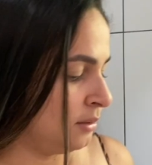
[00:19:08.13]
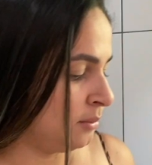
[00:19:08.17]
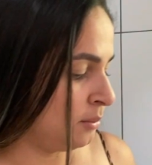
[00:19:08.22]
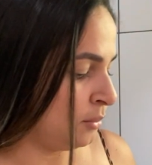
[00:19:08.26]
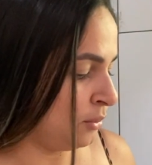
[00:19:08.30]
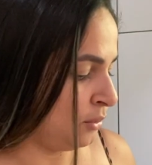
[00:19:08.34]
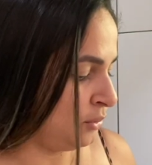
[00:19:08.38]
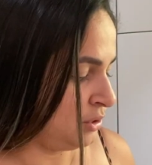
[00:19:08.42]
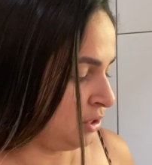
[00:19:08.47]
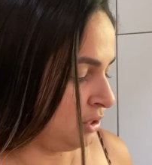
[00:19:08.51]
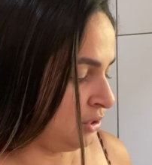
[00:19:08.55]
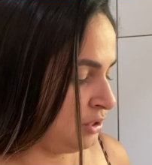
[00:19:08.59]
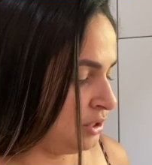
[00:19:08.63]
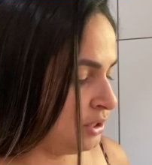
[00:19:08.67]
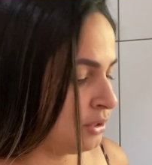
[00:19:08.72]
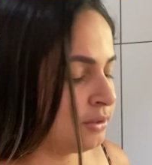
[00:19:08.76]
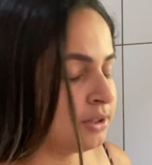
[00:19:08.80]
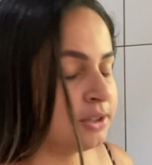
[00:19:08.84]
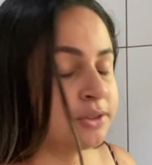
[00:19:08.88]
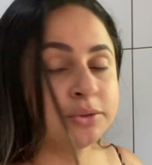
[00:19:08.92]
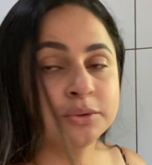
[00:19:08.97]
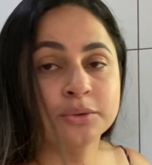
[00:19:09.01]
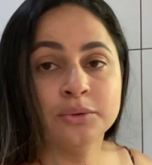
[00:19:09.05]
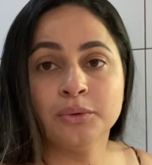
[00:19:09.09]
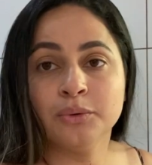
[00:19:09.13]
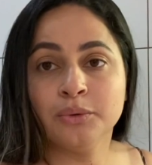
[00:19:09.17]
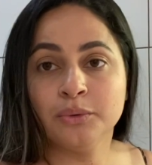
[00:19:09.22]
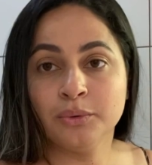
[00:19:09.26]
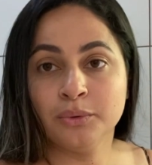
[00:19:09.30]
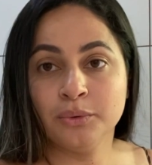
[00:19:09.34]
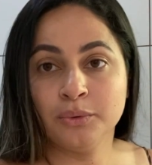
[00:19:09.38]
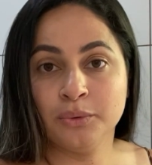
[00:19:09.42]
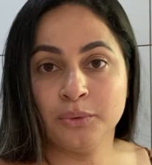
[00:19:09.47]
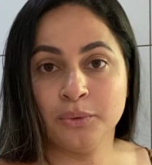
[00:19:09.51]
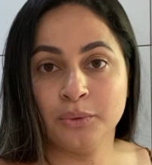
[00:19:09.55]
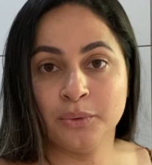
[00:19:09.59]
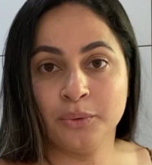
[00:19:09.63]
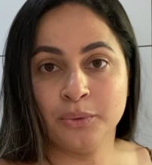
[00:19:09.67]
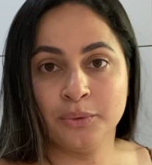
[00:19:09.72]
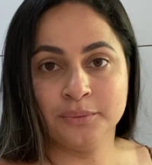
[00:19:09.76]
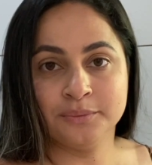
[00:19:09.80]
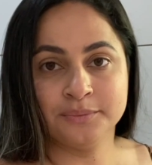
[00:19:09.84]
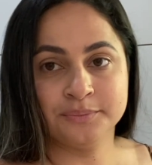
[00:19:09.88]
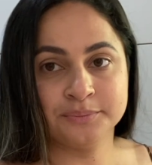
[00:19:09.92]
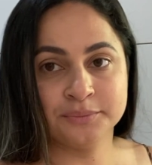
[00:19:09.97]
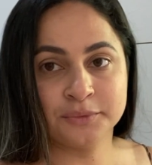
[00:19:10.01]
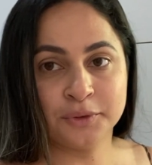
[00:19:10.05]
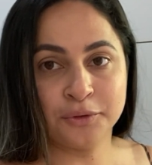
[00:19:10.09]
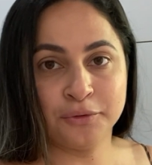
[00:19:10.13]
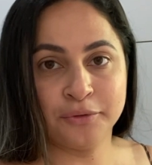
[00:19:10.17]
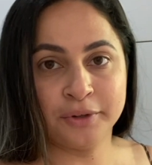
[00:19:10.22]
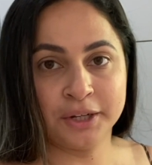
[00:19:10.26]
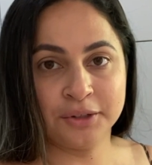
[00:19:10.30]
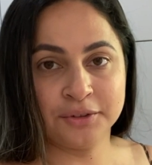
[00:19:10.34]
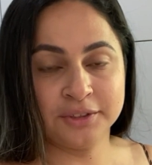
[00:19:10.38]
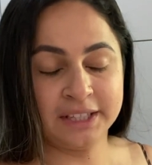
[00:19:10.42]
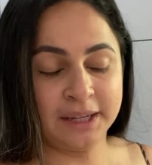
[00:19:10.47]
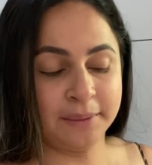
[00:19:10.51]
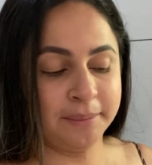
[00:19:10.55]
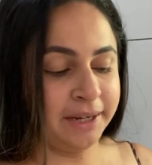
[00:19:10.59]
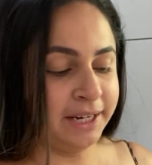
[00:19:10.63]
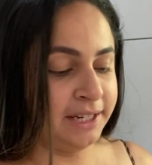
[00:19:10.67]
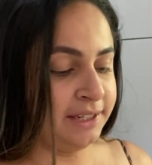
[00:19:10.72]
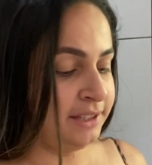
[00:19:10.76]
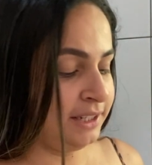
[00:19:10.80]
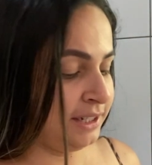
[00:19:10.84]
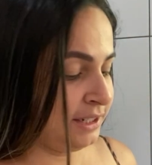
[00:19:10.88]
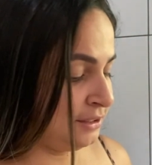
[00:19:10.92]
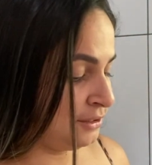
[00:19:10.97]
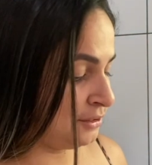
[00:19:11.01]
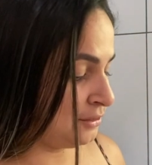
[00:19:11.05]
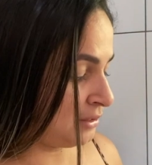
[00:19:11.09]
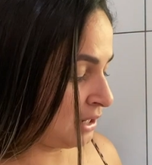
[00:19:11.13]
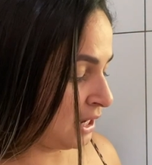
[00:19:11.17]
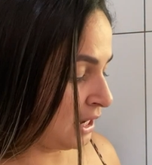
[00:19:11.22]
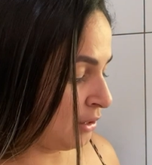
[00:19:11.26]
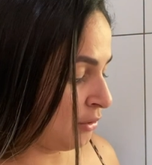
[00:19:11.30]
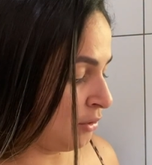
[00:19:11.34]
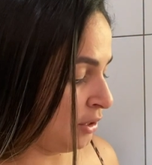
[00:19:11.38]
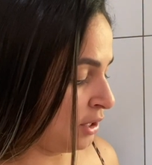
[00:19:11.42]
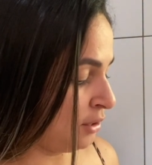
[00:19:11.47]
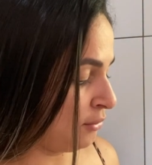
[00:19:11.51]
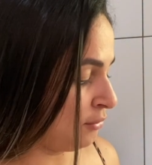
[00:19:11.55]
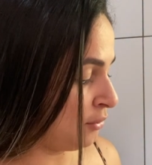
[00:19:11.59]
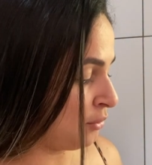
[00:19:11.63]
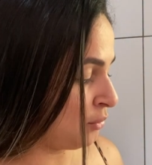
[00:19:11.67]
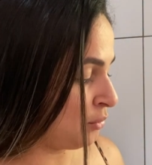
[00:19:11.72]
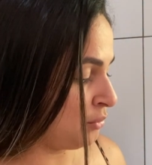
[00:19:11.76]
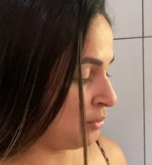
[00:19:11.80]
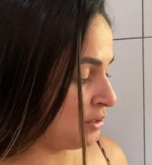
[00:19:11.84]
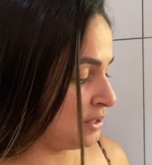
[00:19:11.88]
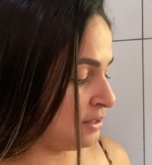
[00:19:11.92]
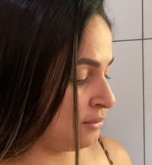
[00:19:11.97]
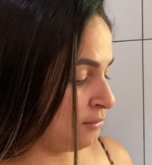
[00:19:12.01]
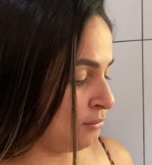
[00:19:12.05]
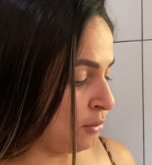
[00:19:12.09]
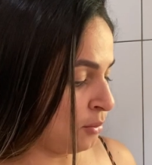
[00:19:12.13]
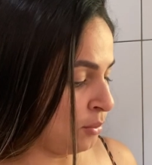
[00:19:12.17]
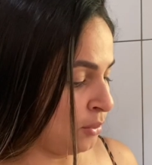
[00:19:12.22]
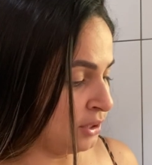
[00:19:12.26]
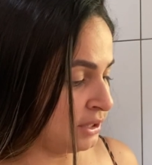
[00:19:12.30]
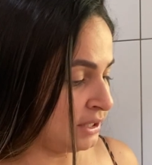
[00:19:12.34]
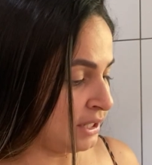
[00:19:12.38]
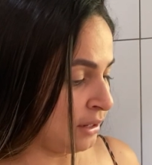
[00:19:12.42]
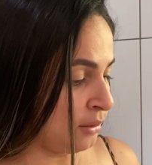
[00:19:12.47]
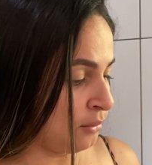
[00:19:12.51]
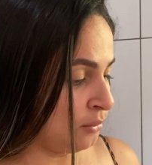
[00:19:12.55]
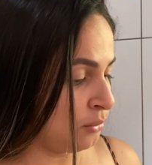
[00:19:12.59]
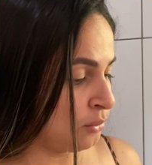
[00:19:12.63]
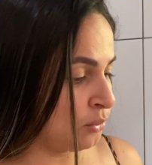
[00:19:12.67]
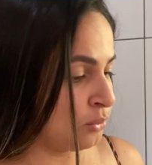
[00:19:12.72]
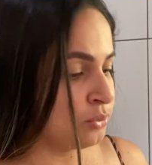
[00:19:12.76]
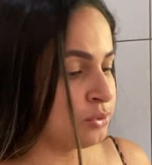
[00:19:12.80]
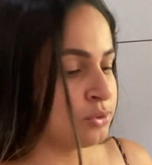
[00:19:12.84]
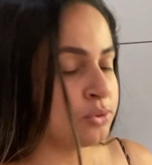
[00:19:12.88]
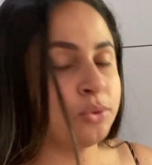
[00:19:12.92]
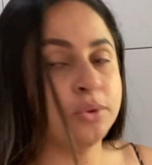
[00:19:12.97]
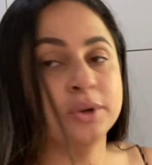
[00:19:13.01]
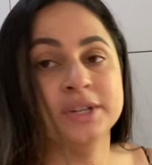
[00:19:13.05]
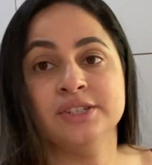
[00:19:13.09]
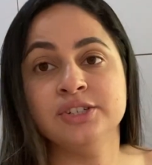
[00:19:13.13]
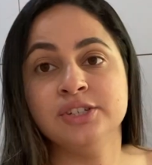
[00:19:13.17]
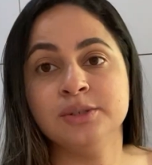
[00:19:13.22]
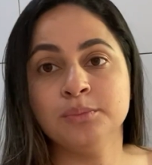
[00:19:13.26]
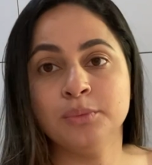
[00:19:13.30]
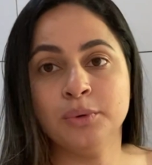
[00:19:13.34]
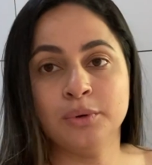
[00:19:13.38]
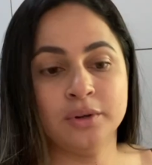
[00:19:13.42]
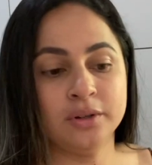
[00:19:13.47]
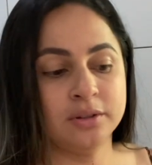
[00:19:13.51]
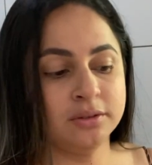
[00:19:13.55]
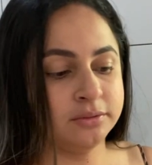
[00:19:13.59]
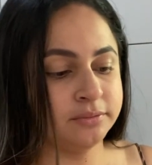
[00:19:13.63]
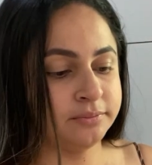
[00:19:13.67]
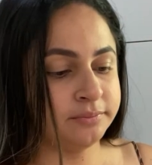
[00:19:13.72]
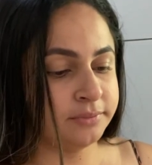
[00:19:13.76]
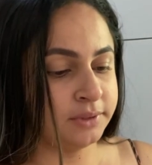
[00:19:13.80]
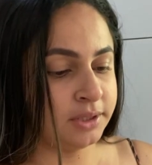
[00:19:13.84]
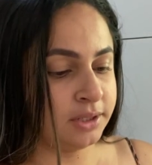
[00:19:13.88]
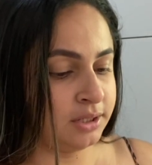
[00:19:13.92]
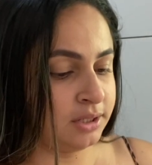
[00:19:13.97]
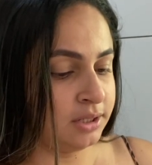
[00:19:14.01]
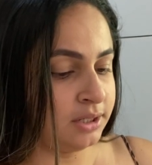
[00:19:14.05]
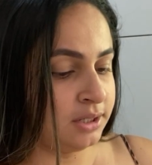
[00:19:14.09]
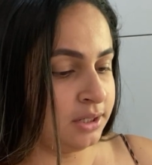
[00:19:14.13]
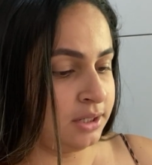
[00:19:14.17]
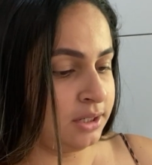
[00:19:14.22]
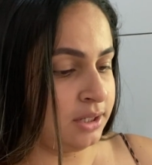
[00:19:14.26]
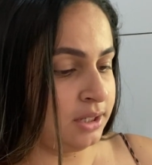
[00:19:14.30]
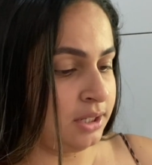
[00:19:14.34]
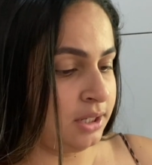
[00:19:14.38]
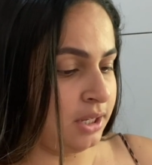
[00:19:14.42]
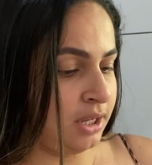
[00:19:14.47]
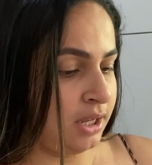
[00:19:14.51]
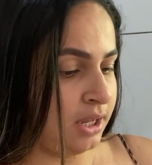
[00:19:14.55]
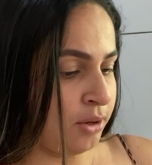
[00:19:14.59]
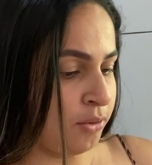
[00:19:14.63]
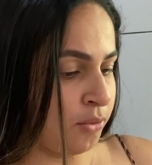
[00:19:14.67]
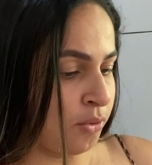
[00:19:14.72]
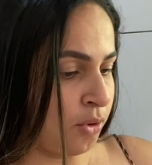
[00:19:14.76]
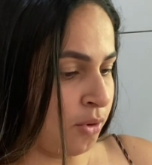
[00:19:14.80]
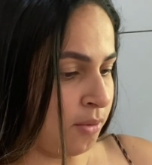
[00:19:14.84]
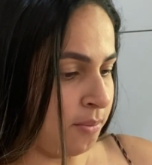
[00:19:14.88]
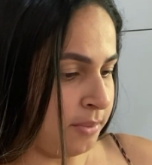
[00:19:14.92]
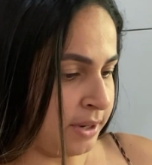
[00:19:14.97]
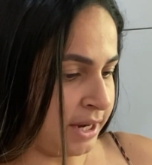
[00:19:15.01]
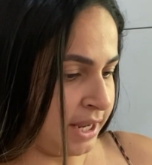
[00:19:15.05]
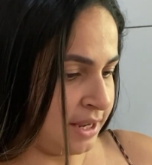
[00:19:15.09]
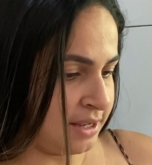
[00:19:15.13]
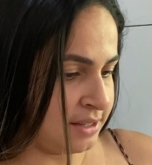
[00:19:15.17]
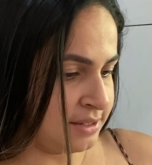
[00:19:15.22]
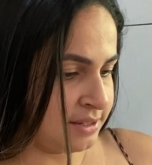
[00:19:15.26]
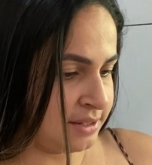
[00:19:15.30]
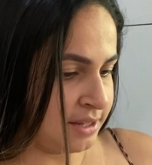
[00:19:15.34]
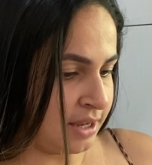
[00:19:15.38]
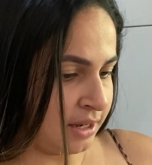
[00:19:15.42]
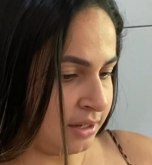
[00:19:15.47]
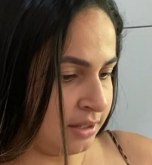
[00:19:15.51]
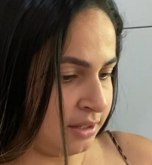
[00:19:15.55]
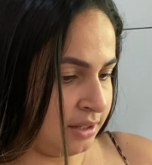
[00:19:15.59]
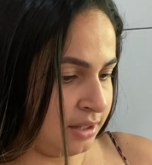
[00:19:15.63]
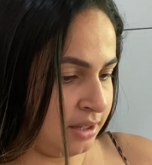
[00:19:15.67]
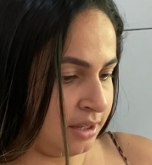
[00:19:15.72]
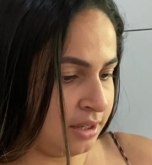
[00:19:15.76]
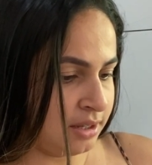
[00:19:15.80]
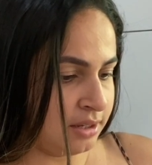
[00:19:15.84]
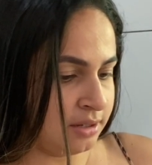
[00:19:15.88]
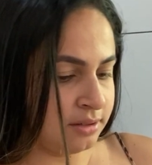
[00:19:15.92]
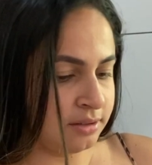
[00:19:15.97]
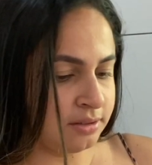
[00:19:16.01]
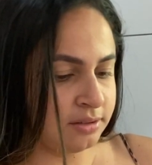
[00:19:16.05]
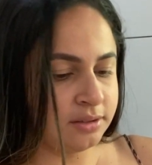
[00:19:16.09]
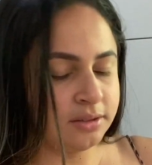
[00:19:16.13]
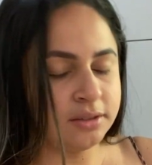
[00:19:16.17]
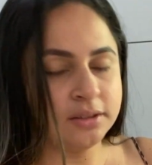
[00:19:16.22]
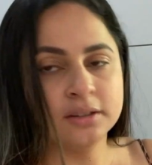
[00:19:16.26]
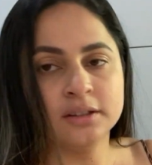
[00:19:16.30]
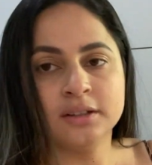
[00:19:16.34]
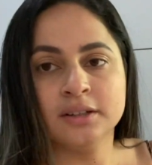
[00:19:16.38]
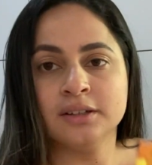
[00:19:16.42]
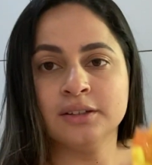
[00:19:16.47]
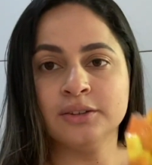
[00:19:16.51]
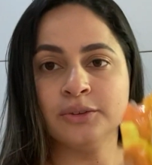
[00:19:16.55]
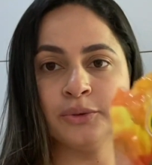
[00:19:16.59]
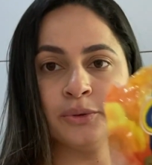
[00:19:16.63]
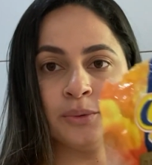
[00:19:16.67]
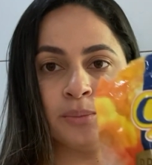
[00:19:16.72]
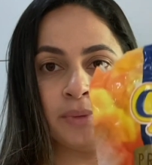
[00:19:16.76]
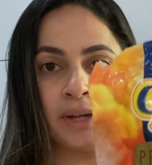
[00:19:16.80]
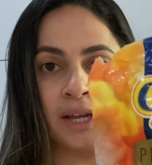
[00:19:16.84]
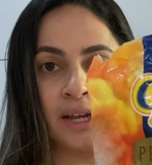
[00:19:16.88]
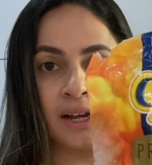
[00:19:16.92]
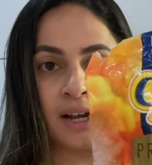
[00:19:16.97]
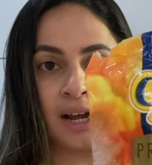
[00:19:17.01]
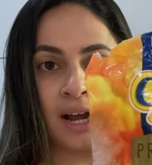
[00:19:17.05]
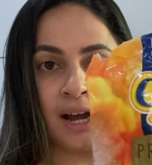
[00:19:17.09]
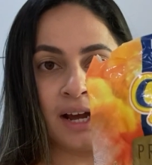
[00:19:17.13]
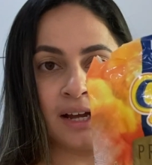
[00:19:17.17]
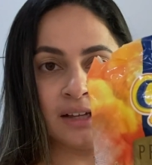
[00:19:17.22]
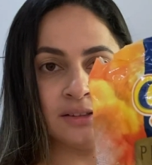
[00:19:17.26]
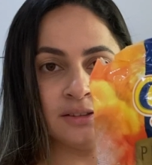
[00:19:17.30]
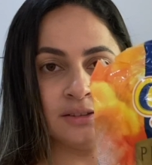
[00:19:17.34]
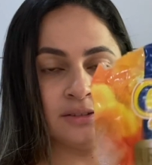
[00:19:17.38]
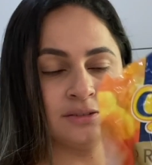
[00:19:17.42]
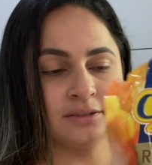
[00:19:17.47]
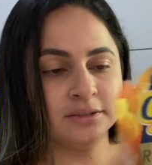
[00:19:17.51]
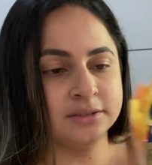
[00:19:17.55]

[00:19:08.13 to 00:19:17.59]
Bom, gente, enquanto o, o frango tá marinando, agora eu vou, vou botar o cuscuz de molho. E eu comprei esse aqui no mercado